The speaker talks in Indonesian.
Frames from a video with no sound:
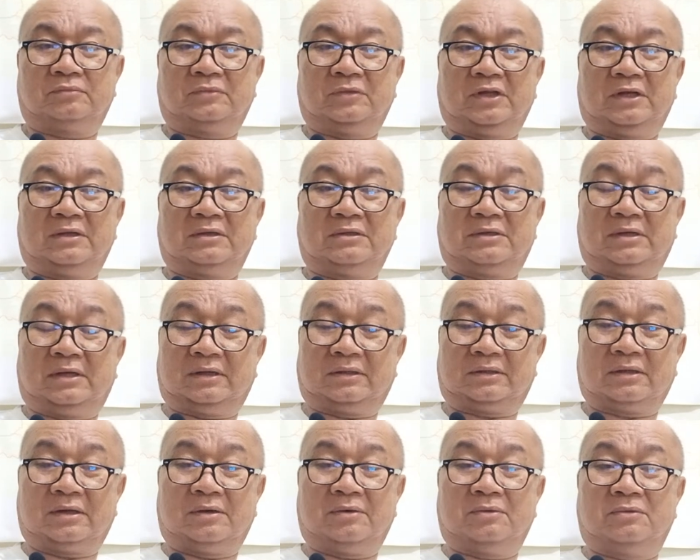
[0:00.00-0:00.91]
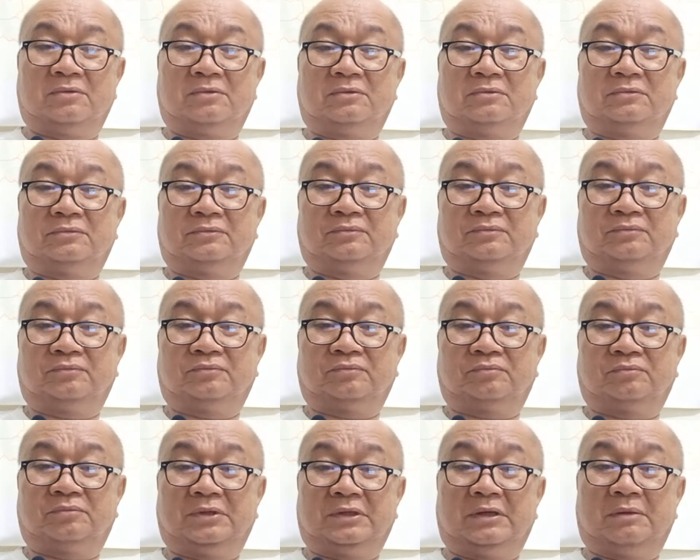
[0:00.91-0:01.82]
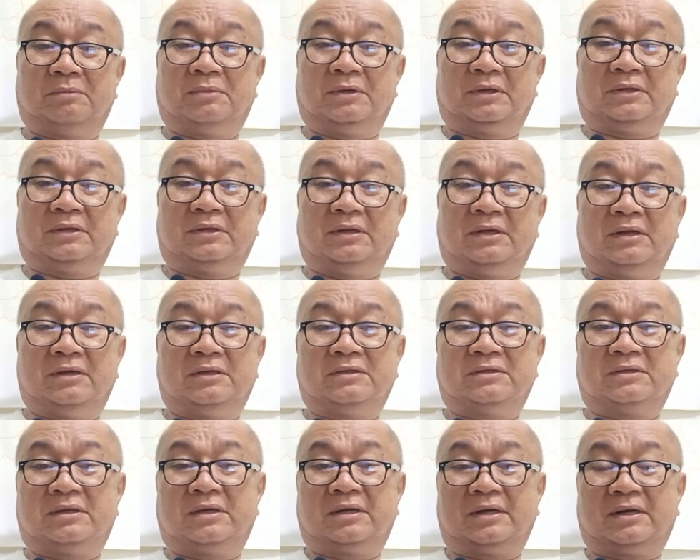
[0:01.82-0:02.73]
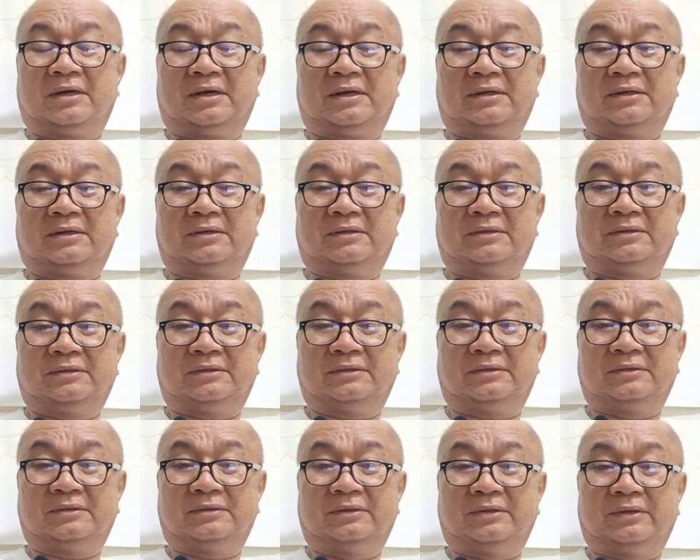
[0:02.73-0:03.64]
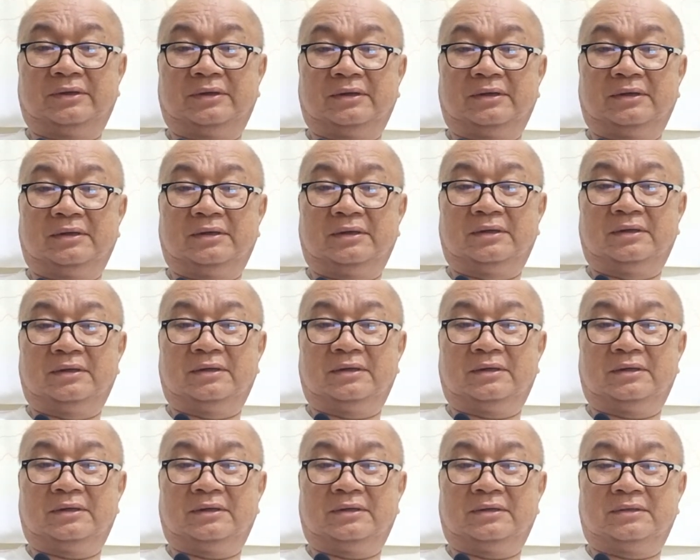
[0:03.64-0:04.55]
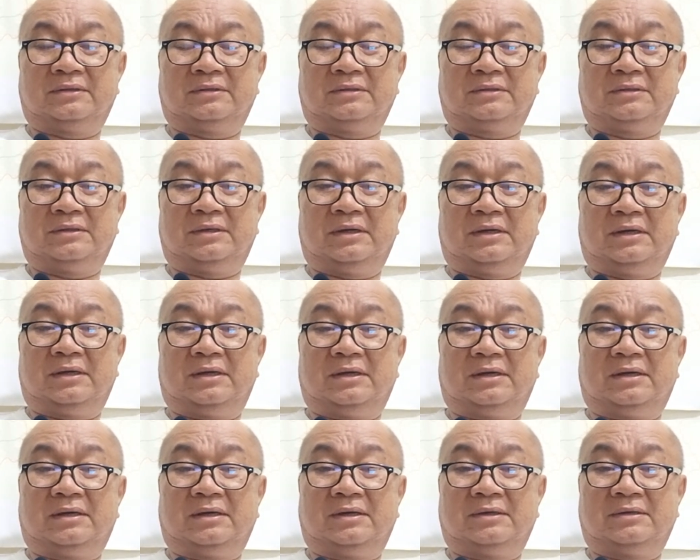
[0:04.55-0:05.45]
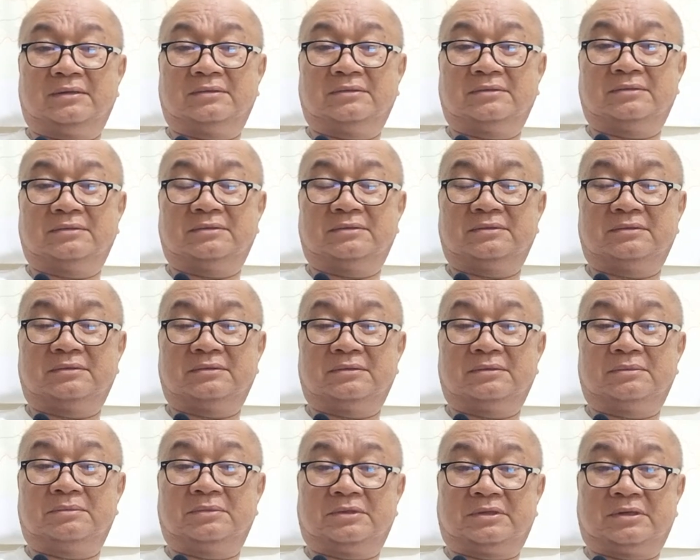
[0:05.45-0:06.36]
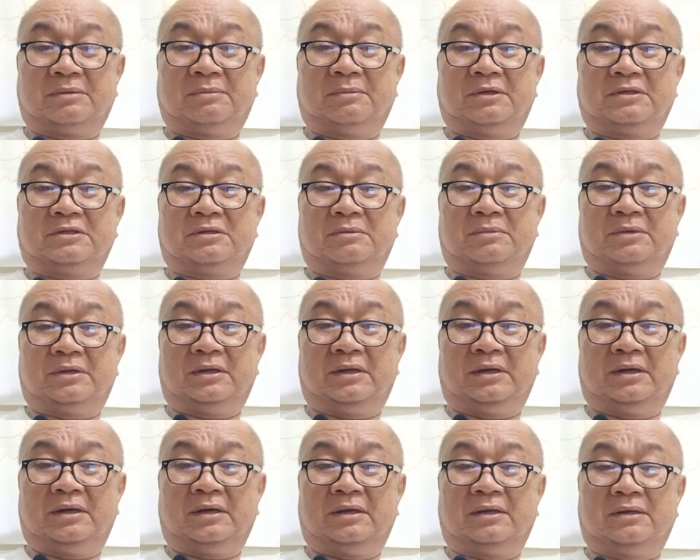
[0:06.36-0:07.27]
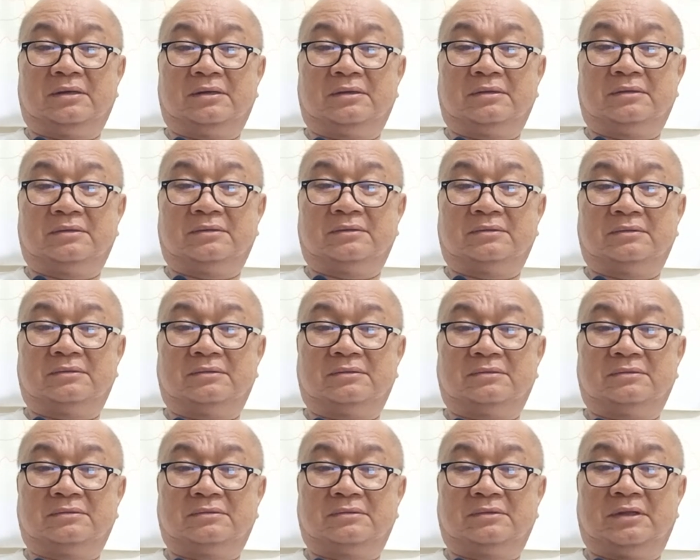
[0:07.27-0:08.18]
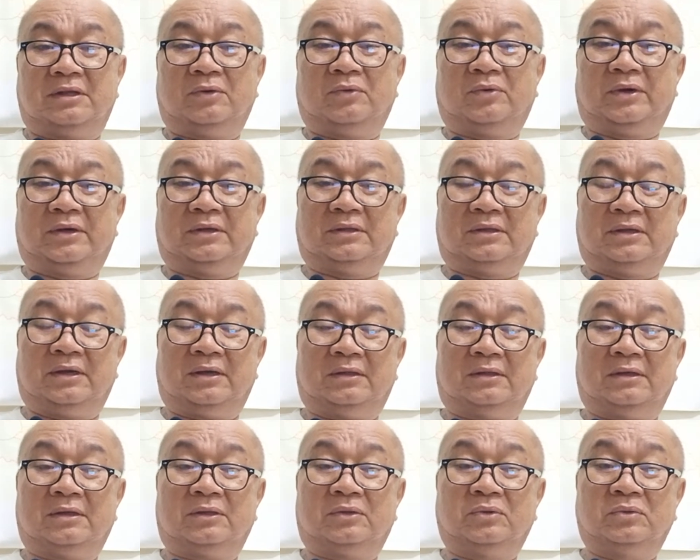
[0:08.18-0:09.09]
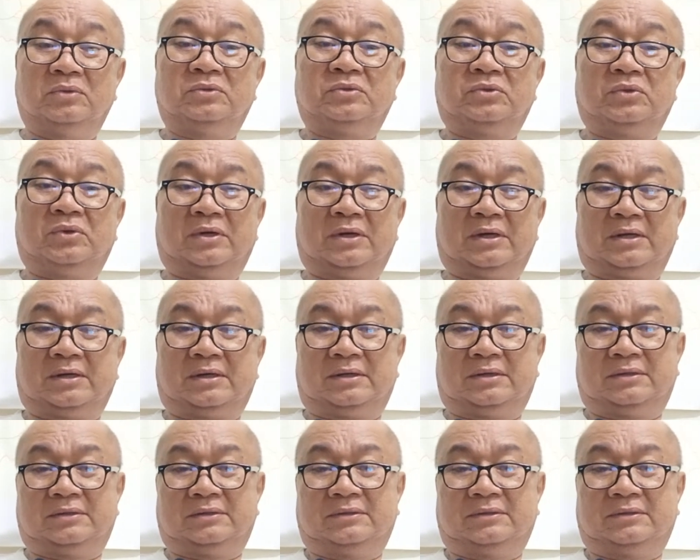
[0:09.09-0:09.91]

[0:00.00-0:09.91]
Dan saya tahu pejabat dia disendakan. Uh, dia bersama-sama dengan TYT kita Tunjuhar